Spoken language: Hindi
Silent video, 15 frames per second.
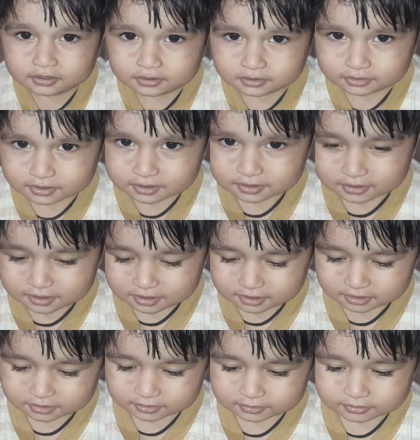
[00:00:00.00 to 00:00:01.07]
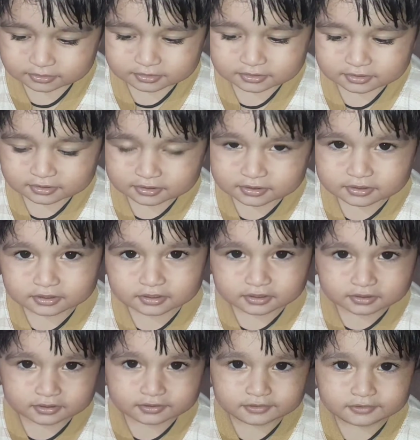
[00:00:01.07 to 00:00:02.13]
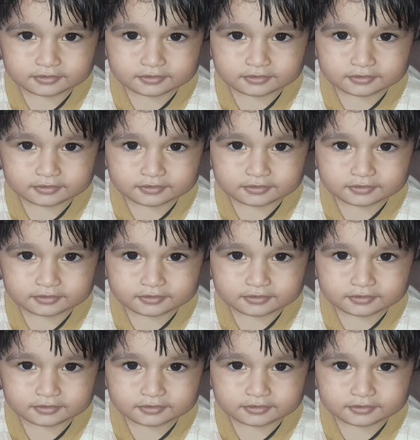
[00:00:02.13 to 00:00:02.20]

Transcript: अच्छा व्यूवर्स को बोलो खाना खाने आ जाओ